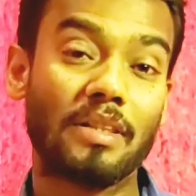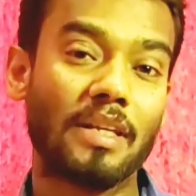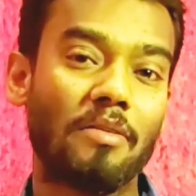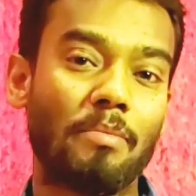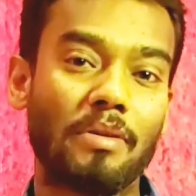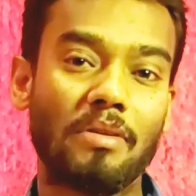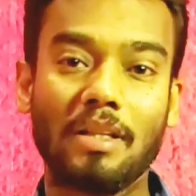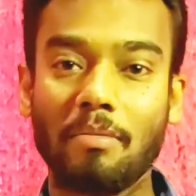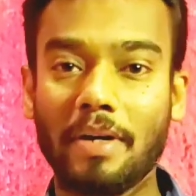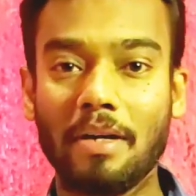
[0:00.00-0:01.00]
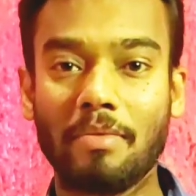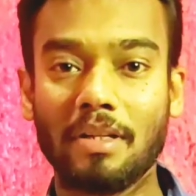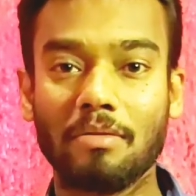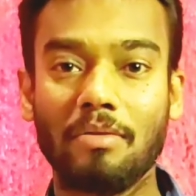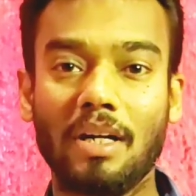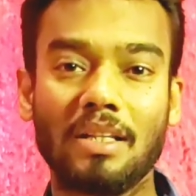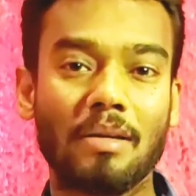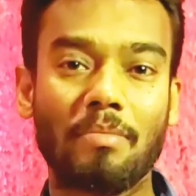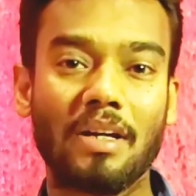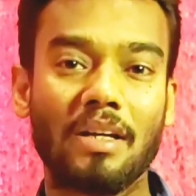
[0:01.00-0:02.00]
தேவைப்படும் அதை பயன்படுத்துவோம்
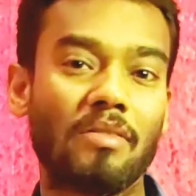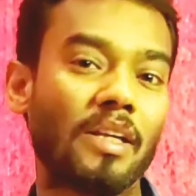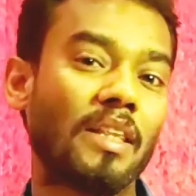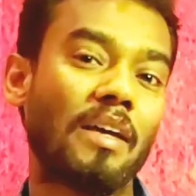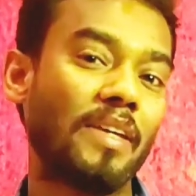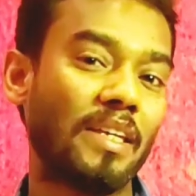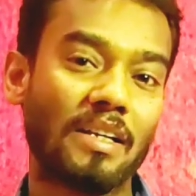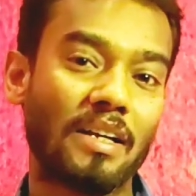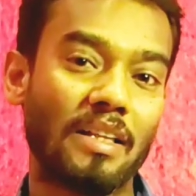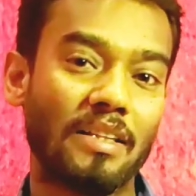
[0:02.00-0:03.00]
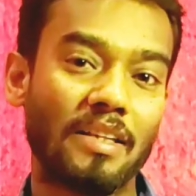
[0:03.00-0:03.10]
அதுக்கப்புறம் அதனுடைய தேவை இருக்காது